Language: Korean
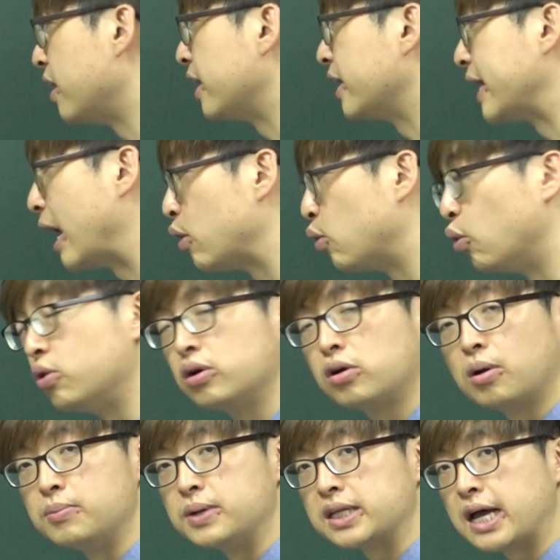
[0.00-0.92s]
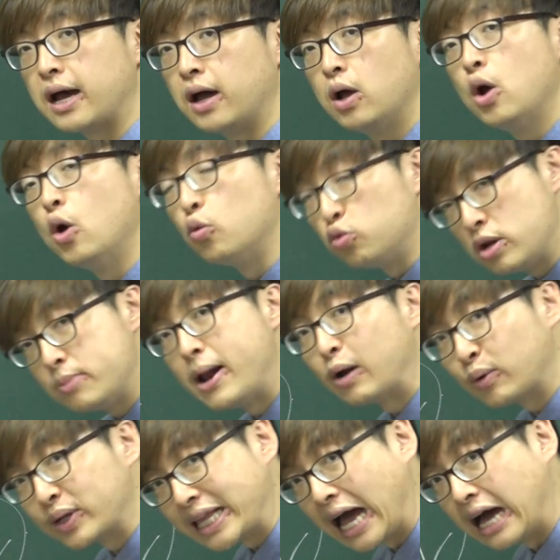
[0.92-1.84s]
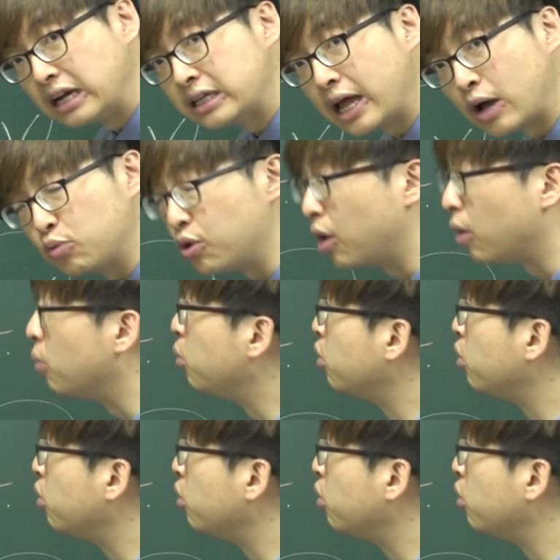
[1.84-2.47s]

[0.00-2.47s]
이렇게 달고 오는 겁니다. 우리말과 다르다고요.